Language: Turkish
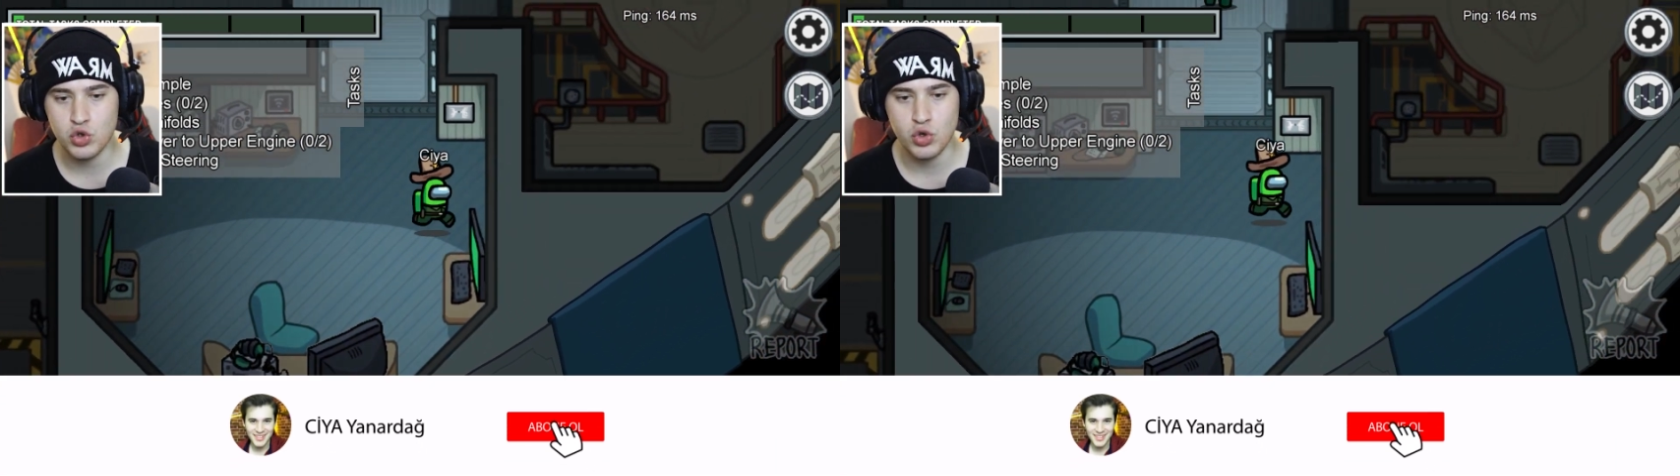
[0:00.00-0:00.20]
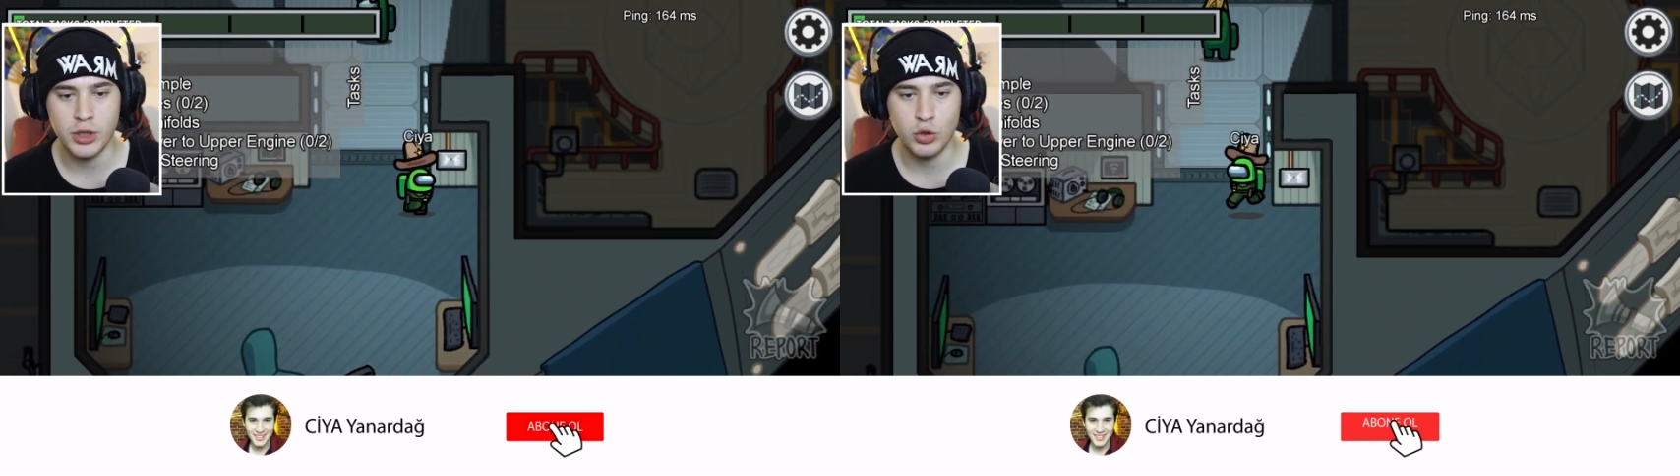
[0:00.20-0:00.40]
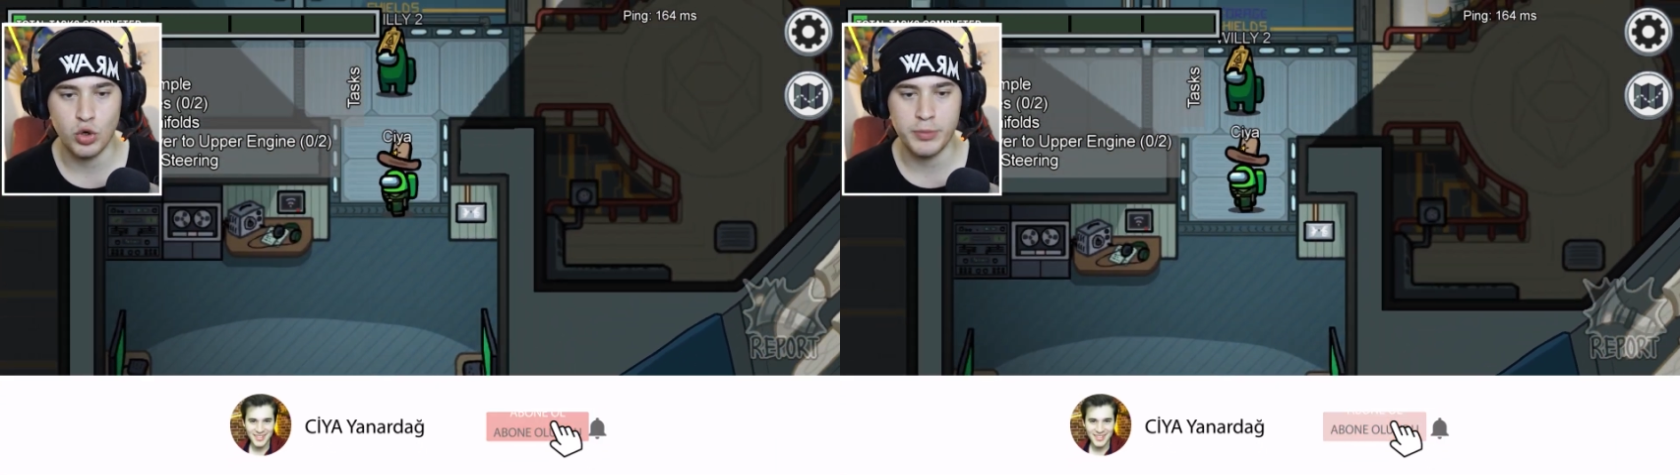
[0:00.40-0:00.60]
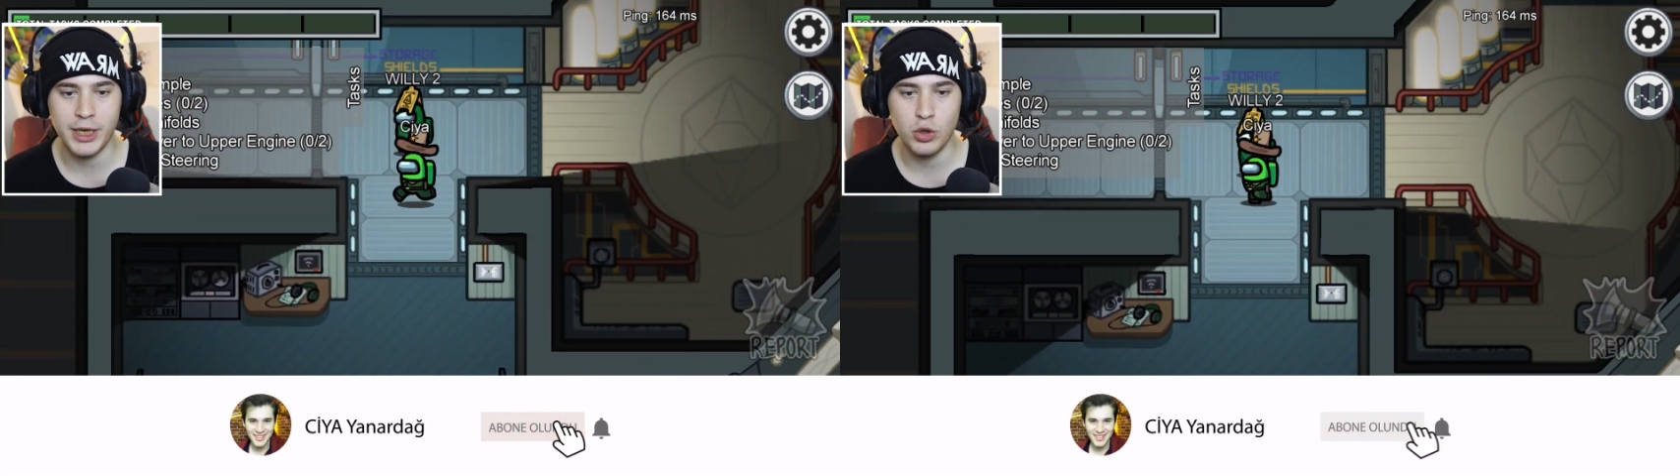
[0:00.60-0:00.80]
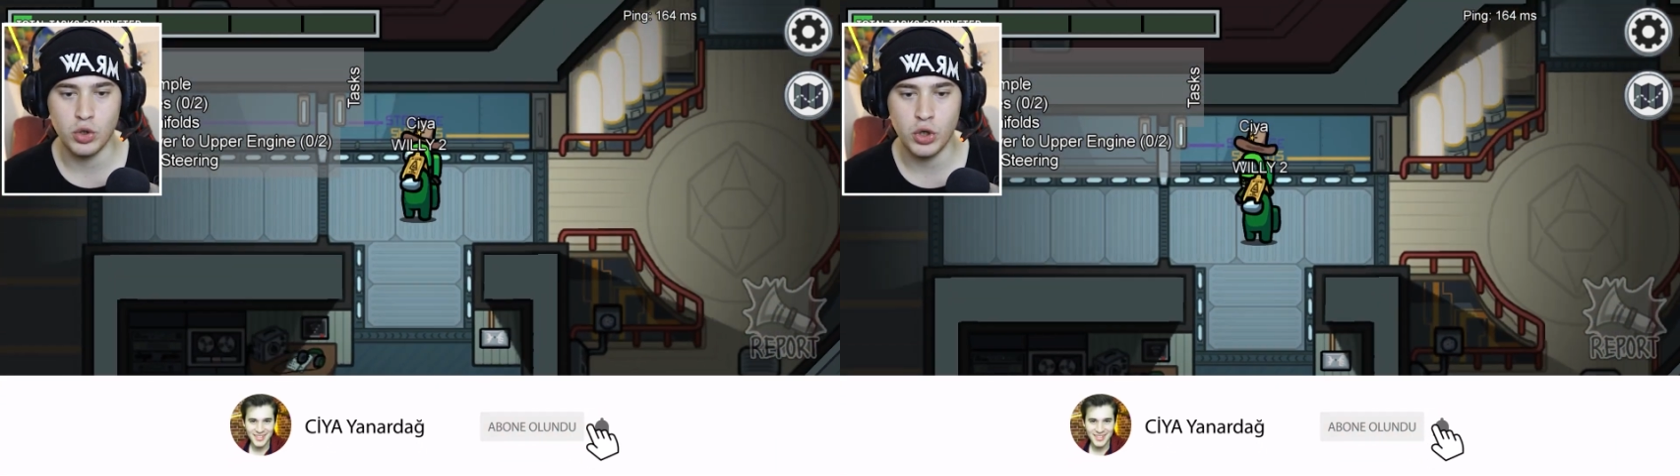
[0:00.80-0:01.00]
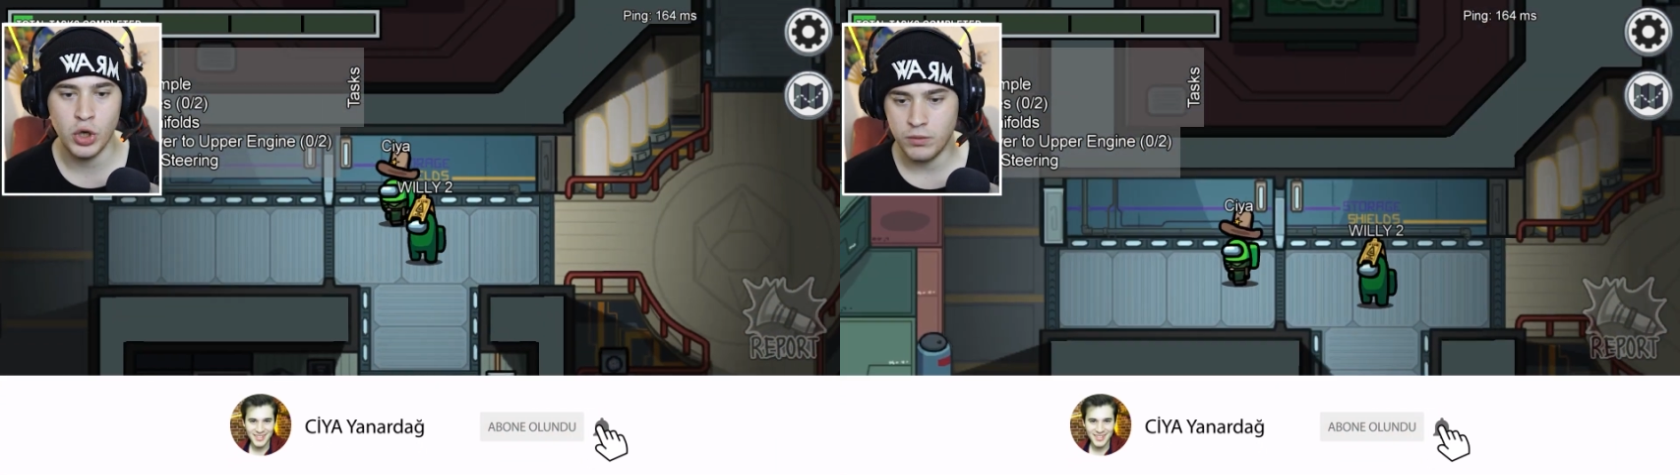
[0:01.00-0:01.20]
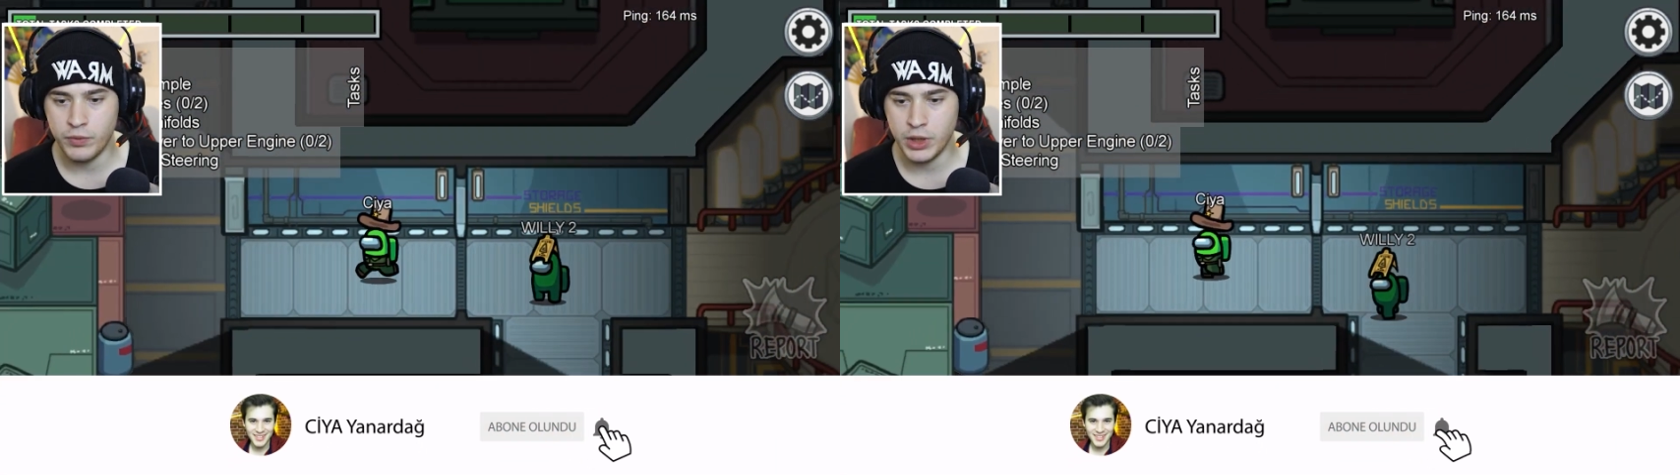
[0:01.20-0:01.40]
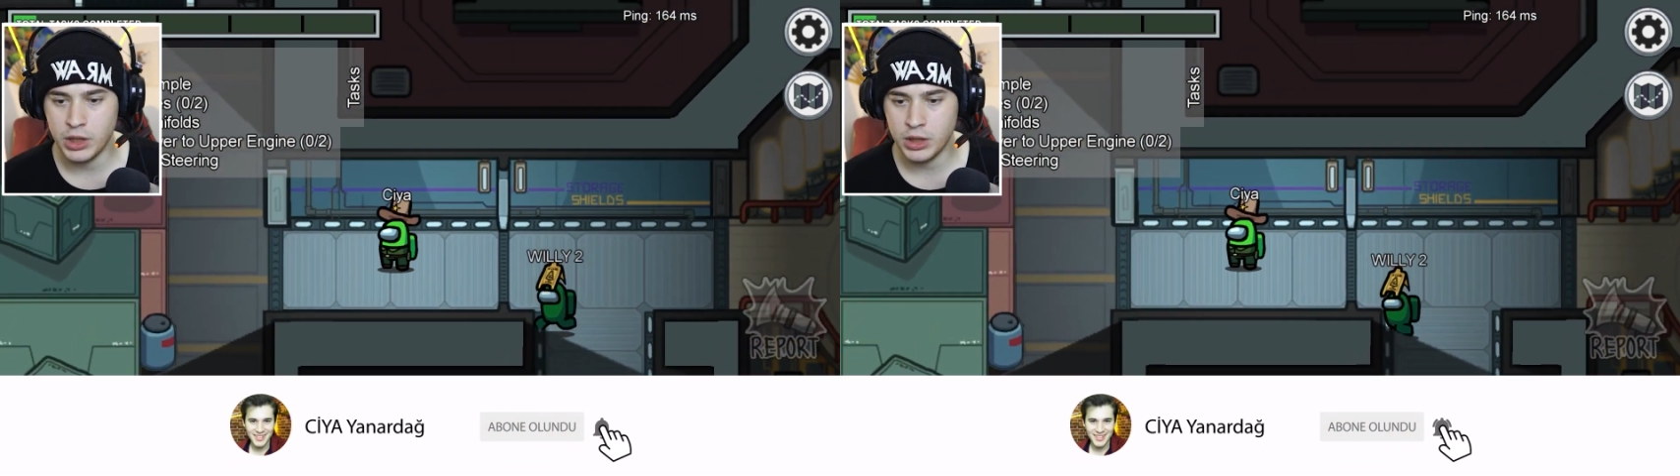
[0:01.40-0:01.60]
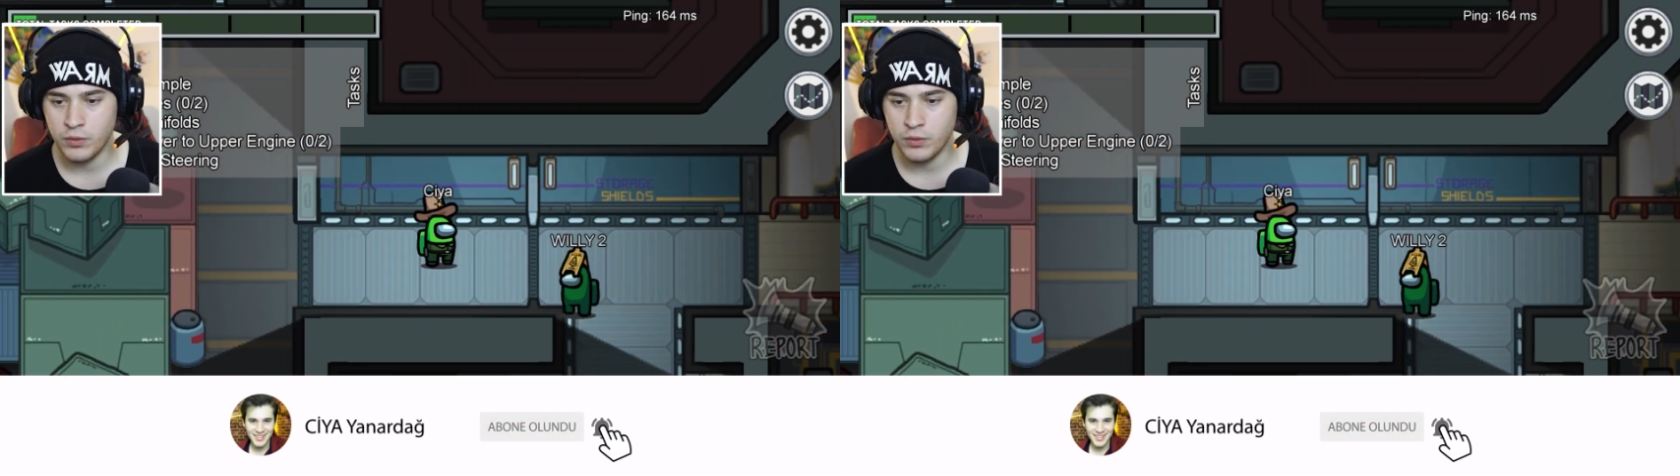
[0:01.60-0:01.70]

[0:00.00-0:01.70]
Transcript: sonuna doğru belli oluyor. Willy.